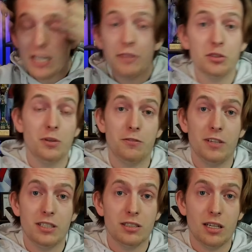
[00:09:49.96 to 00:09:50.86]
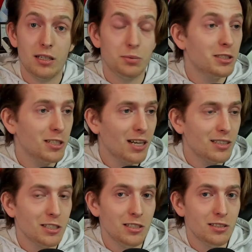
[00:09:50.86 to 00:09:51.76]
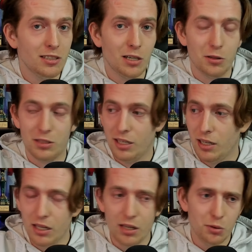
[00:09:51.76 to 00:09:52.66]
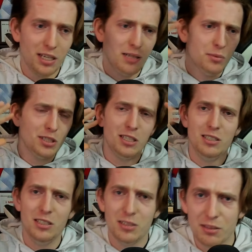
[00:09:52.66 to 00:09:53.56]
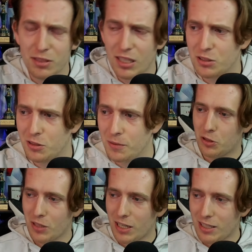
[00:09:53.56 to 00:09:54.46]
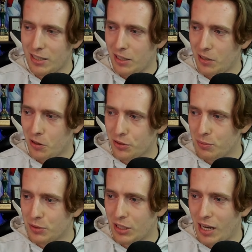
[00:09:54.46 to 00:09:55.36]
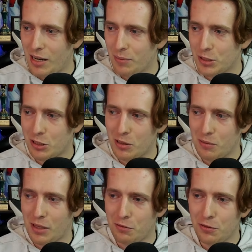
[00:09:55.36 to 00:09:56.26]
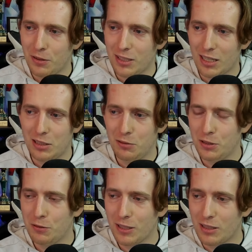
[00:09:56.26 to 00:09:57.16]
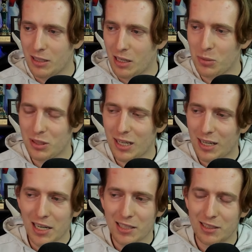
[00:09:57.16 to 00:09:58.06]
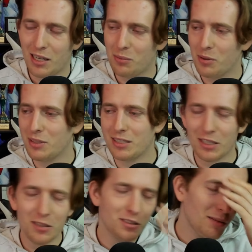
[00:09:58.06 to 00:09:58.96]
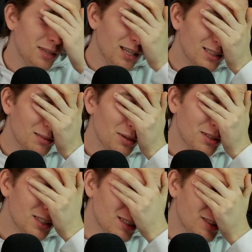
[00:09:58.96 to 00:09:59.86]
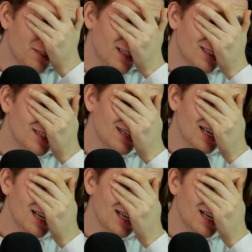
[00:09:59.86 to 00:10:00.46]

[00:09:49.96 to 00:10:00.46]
i eFootball 24. Przez 3 lata się nic nie działo, nie? Udajemy, że się nic nie wydarzyło. To gadanie o tym, że ja przeszedłem na FIFA do jakichś wyświetleń, albo dla krasy, albo dla czegoś tam jeszcze. Boże święty,